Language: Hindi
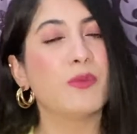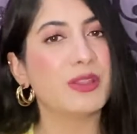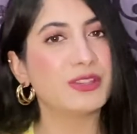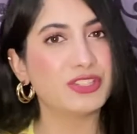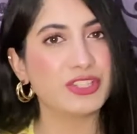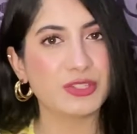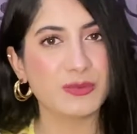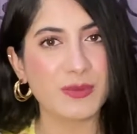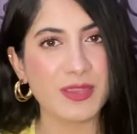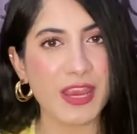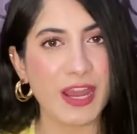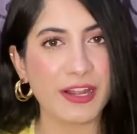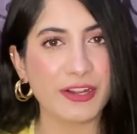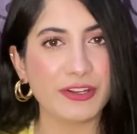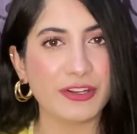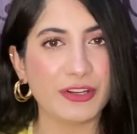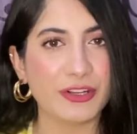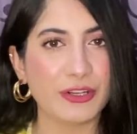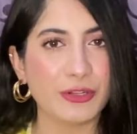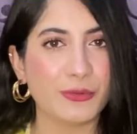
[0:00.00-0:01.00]
वेजेस भी
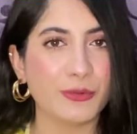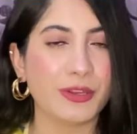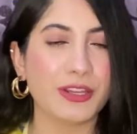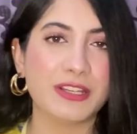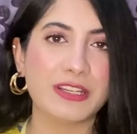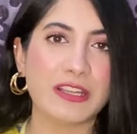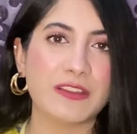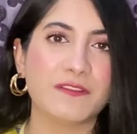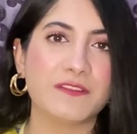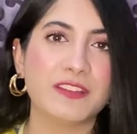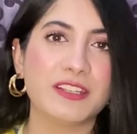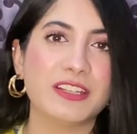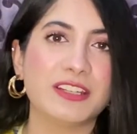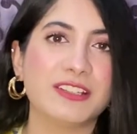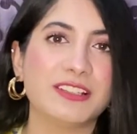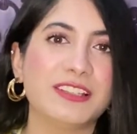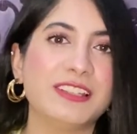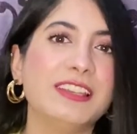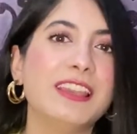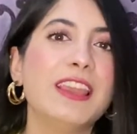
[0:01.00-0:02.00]
ऐड करनी होंगी
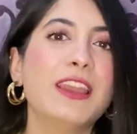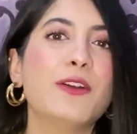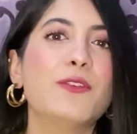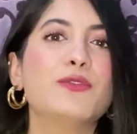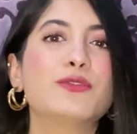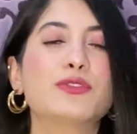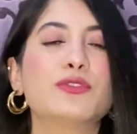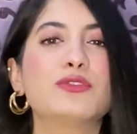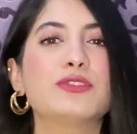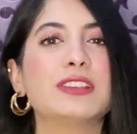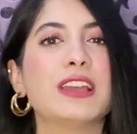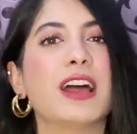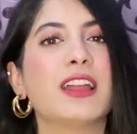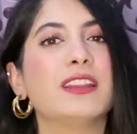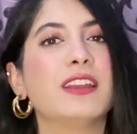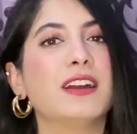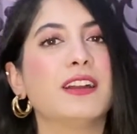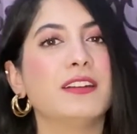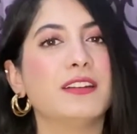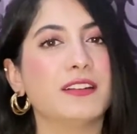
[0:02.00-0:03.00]
डेफिनेटली उसको
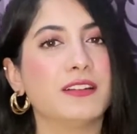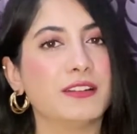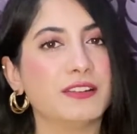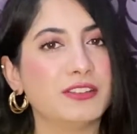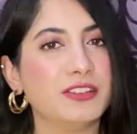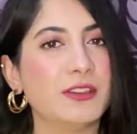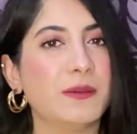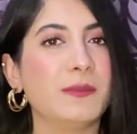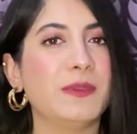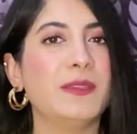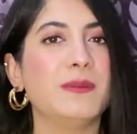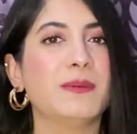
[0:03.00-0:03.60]
ज़्यादा यमी